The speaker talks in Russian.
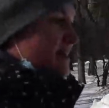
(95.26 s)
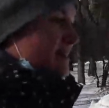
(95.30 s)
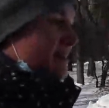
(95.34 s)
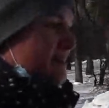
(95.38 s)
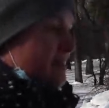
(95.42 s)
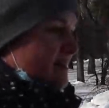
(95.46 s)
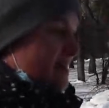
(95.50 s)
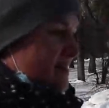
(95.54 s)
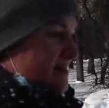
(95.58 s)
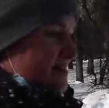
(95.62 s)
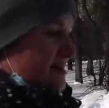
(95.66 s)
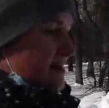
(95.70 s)

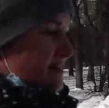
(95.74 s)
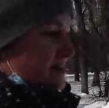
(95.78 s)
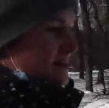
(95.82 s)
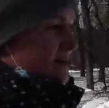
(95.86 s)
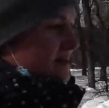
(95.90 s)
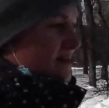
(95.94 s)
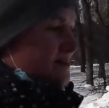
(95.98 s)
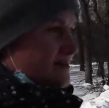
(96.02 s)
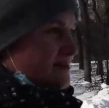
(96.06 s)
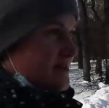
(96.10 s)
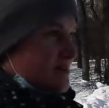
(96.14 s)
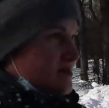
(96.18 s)
а,
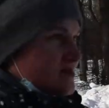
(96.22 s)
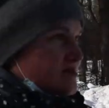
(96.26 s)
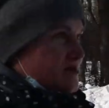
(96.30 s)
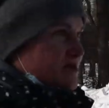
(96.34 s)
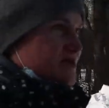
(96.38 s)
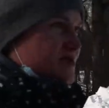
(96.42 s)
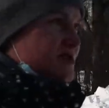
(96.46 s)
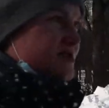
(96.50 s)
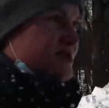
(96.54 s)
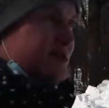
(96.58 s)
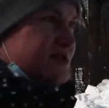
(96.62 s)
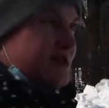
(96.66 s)
сократился
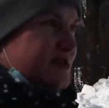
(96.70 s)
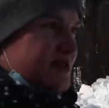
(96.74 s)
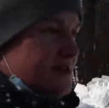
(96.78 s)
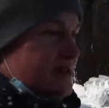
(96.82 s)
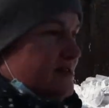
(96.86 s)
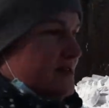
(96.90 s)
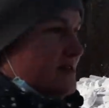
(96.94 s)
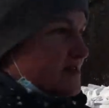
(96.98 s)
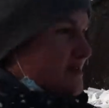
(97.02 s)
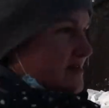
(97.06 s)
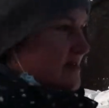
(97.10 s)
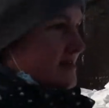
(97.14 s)
рабочий
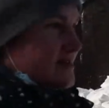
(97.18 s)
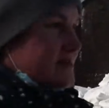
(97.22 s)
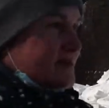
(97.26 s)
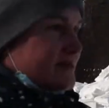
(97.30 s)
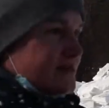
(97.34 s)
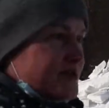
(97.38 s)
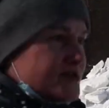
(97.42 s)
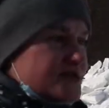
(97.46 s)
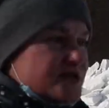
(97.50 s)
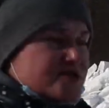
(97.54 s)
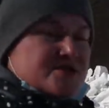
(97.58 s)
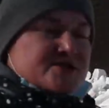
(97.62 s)
день
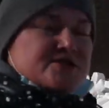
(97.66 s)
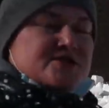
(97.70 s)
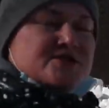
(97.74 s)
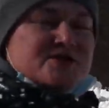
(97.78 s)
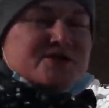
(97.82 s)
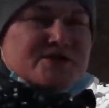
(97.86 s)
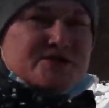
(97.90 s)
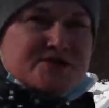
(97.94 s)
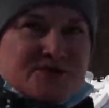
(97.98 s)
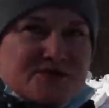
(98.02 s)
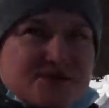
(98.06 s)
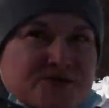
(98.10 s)
до 6
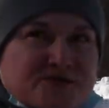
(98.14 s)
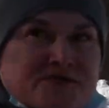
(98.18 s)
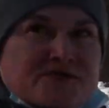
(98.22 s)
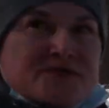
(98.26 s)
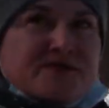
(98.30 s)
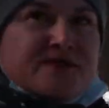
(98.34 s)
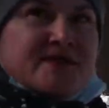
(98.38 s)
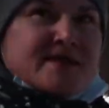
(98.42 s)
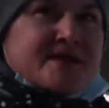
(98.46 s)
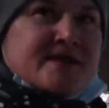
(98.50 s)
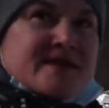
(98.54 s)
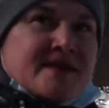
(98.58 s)
часов.
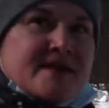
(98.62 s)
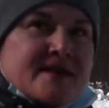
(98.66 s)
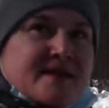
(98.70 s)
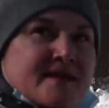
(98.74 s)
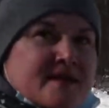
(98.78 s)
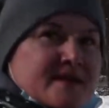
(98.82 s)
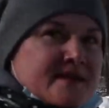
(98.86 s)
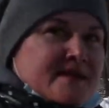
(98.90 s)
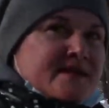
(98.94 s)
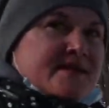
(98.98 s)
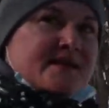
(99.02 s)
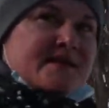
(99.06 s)

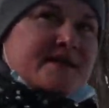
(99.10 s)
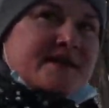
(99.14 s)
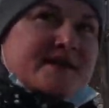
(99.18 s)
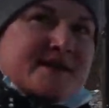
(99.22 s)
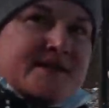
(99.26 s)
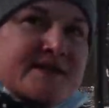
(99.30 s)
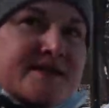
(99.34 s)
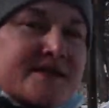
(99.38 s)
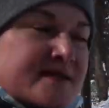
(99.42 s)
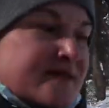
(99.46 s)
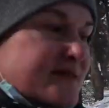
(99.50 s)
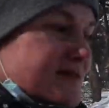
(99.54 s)
А раньше
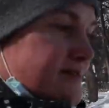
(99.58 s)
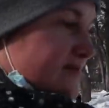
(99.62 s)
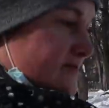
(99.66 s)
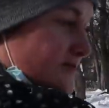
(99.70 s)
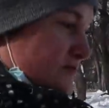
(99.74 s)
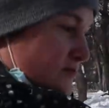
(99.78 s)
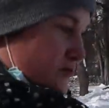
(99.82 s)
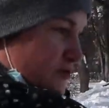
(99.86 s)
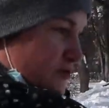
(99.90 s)
сколько было?